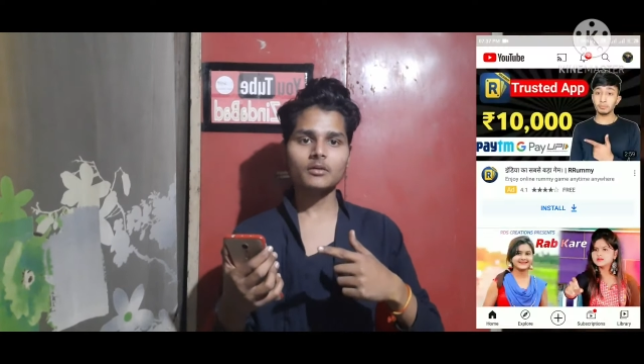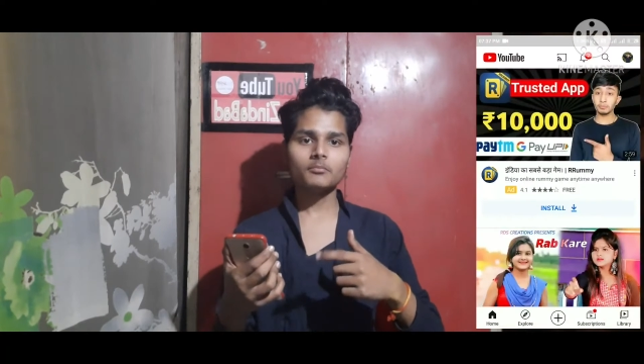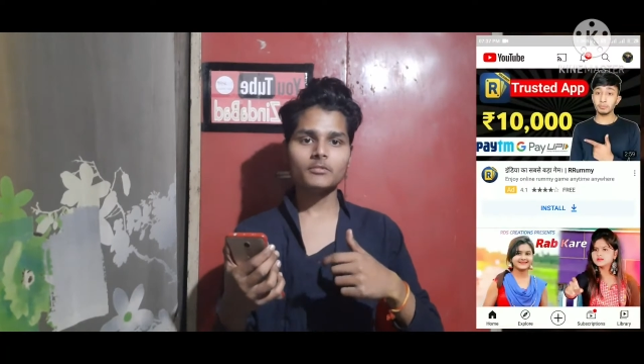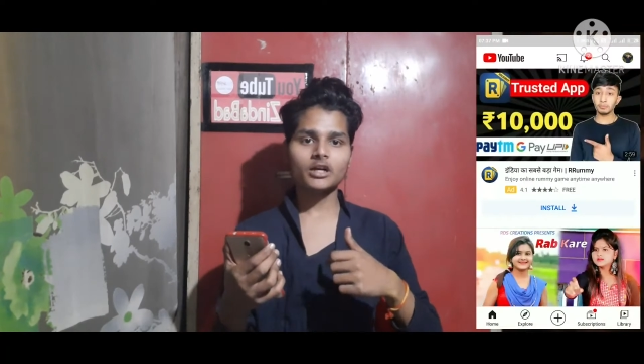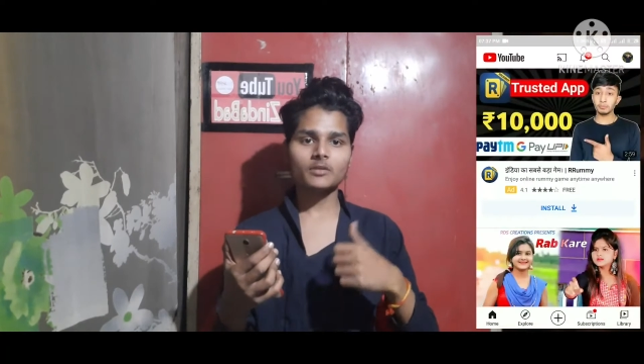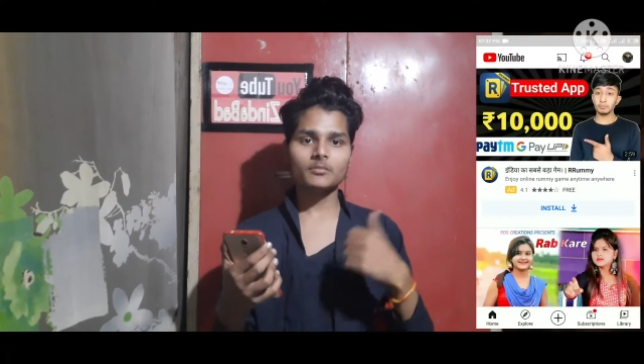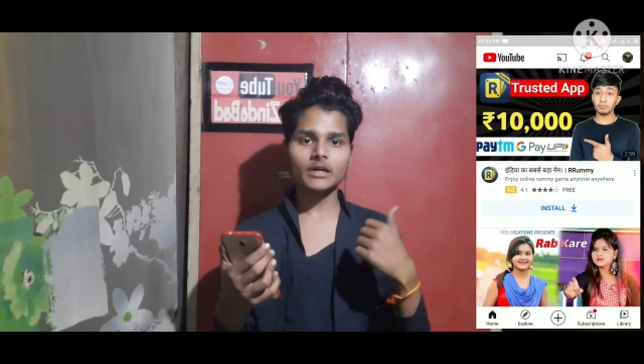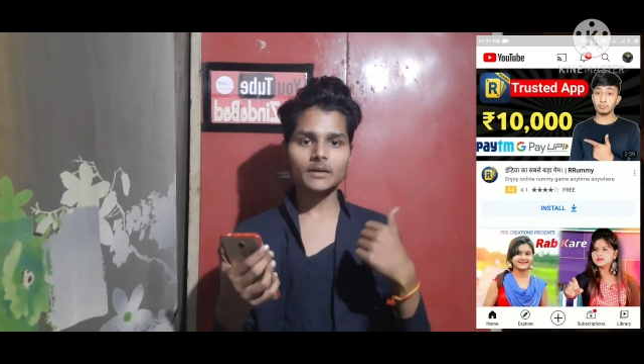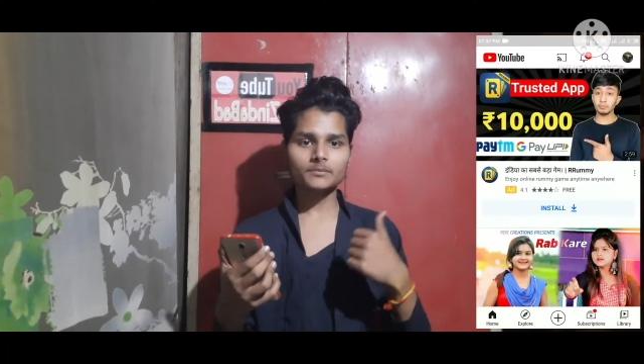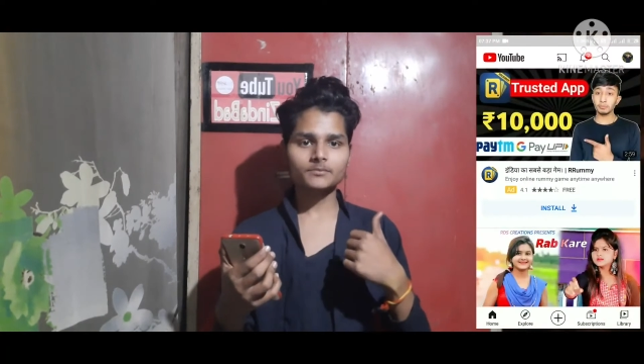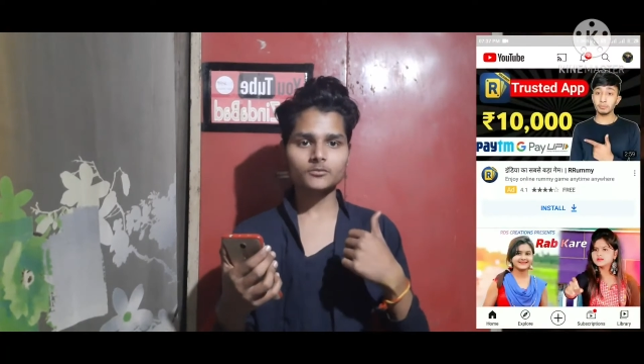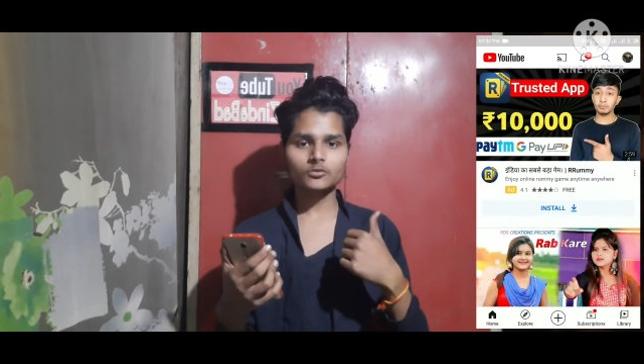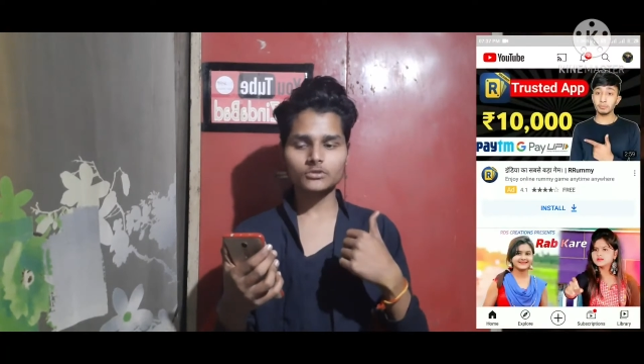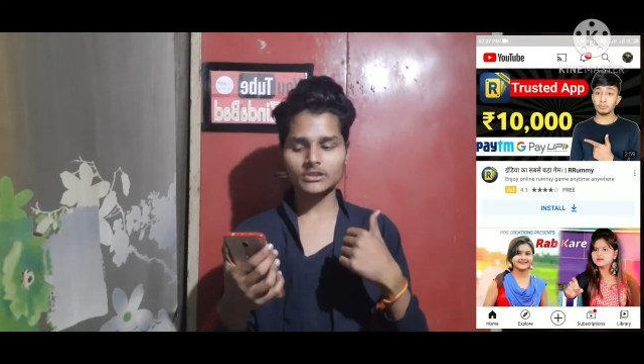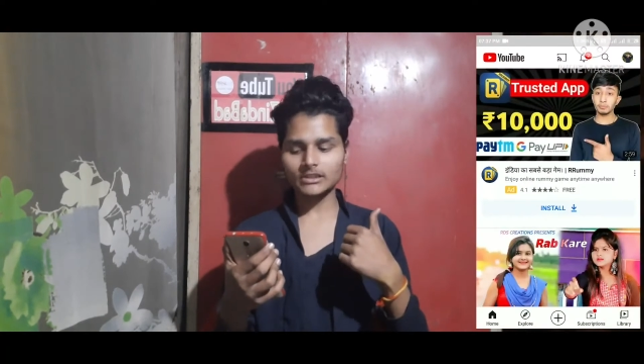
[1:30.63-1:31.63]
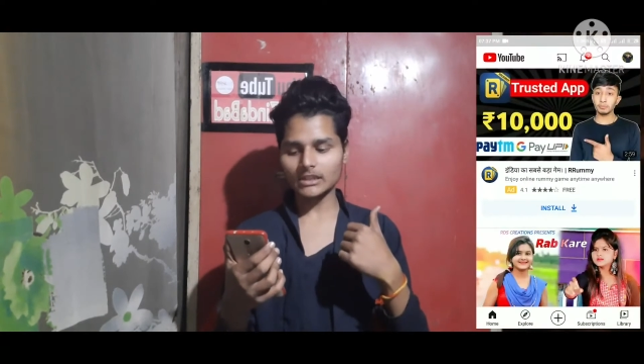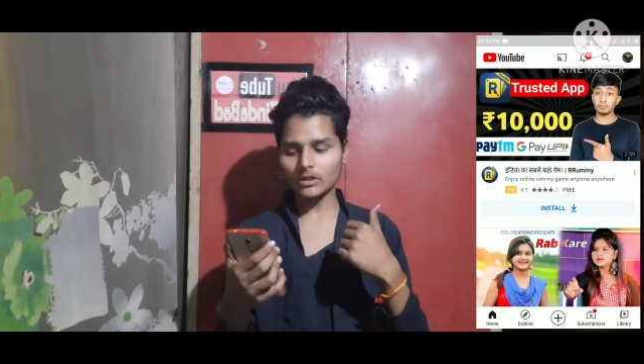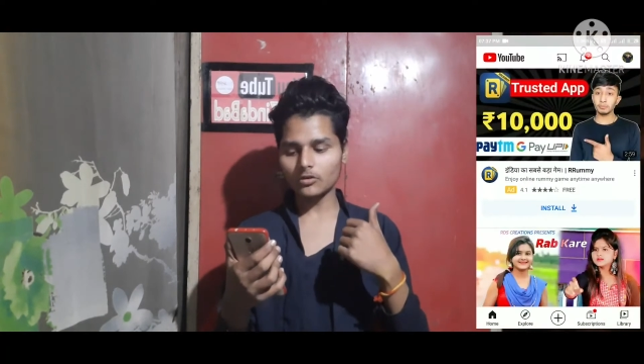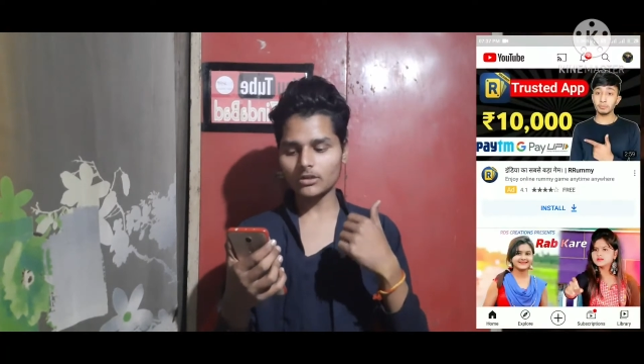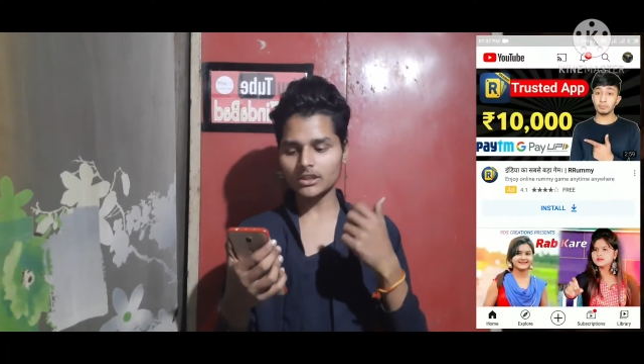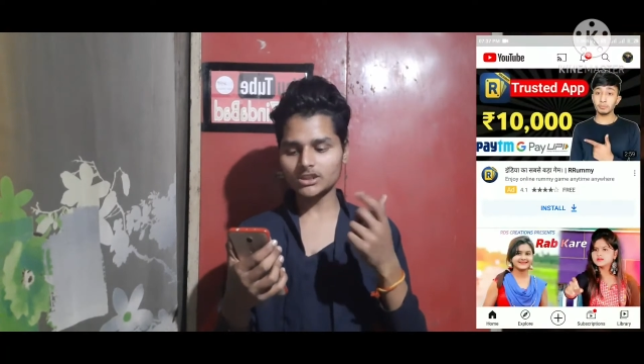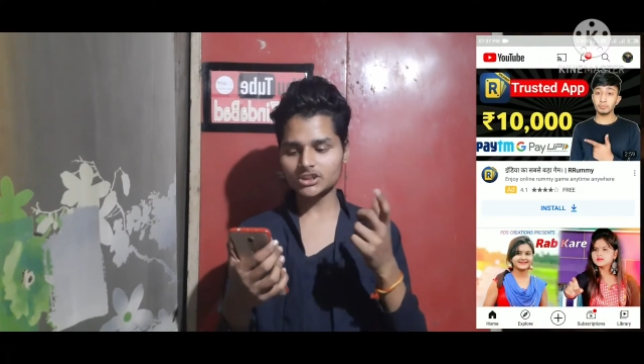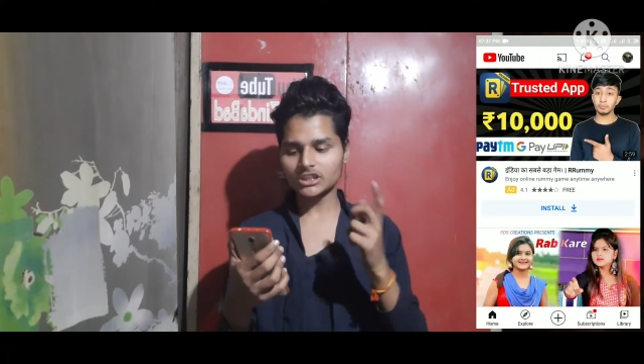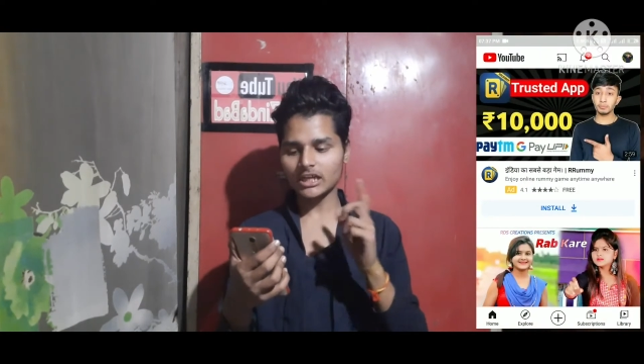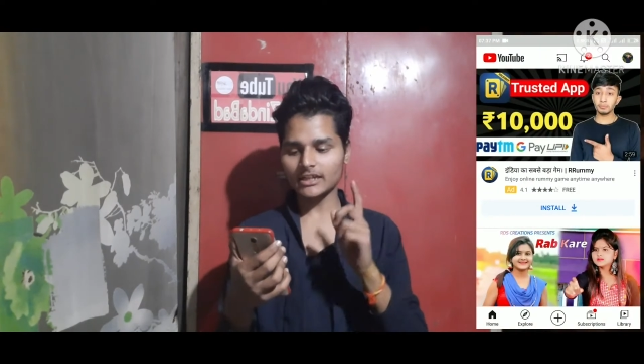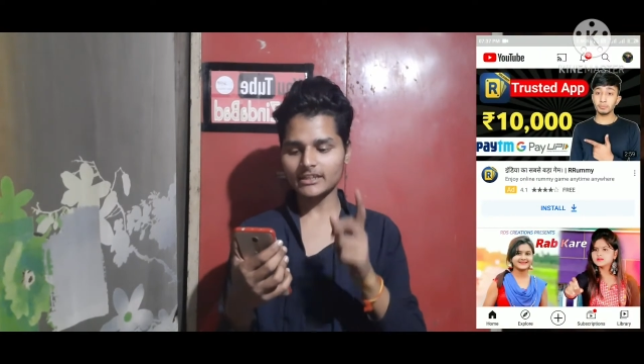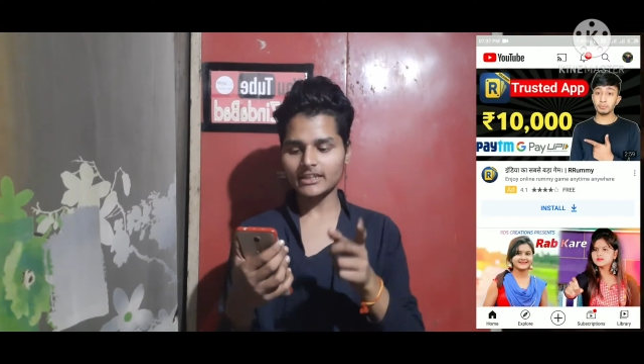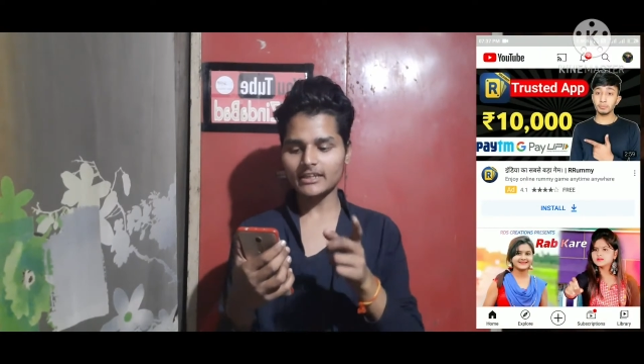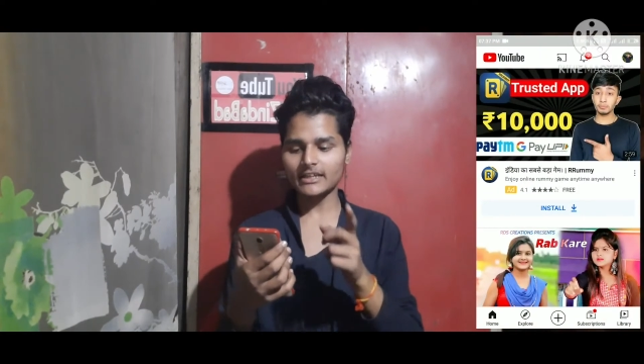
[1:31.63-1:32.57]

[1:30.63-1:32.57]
बगल में आपको दिख रहा होगा स्टार्टेड